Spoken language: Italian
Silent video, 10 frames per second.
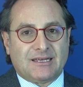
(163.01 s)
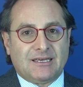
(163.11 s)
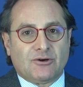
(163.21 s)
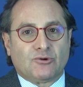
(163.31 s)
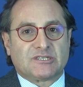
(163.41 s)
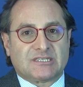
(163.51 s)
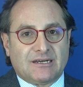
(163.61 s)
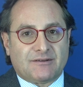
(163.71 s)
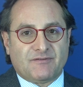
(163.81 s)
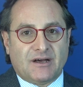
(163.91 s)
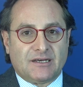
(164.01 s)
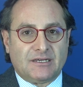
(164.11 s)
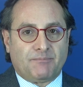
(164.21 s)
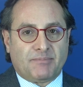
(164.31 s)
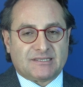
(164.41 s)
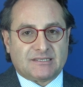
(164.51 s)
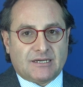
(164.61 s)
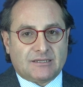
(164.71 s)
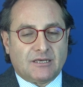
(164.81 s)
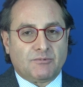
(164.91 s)
chi osserva il
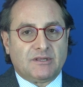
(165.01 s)
paziente.